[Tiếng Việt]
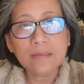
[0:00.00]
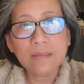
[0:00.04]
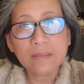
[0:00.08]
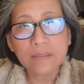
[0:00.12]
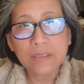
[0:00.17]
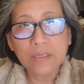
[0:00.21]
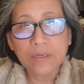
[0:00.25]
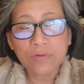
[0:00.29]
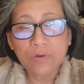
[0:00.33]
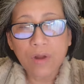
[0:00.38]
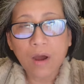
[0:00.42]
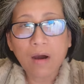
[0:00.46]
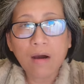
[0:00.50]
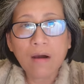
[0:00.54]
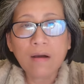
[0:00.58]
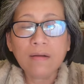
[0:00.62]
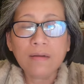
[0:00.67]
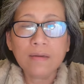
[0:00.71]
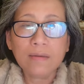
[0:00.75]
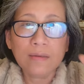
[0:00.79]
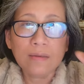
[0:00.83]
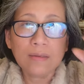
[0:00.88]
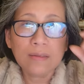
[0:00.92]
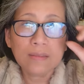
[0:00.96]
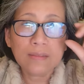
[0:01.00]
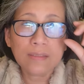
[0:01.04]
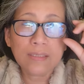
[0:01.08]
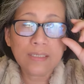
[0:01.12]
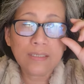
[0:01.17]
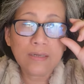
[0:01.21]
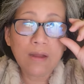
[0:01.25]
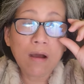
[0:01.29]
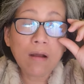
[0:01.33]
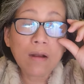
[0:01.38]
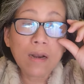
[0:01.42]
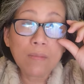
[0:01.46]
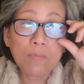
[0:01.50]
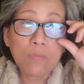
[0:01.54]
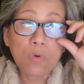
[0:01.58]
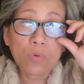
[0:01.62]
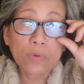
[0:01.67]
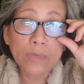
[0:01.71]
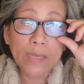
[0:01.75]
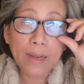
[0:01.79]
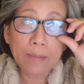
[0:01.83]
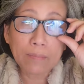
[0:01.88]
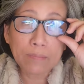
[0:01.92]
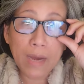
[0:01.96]
được điều đó thì đó là một
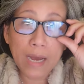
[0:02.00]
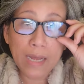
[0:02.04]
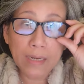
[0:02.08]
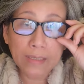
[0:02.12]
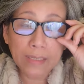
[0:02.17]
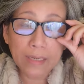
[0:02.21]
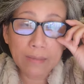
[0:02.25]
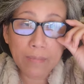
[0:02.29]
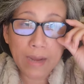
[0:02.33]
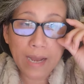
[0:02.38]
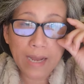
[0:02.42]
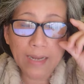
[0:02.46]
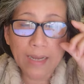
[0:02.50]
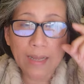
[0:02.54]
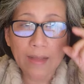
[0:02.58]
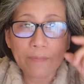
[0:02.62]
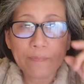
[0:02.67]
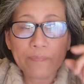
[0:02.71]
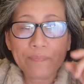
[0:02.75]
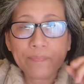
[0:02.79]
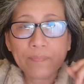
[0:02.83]
căn bệnh các bạn ạ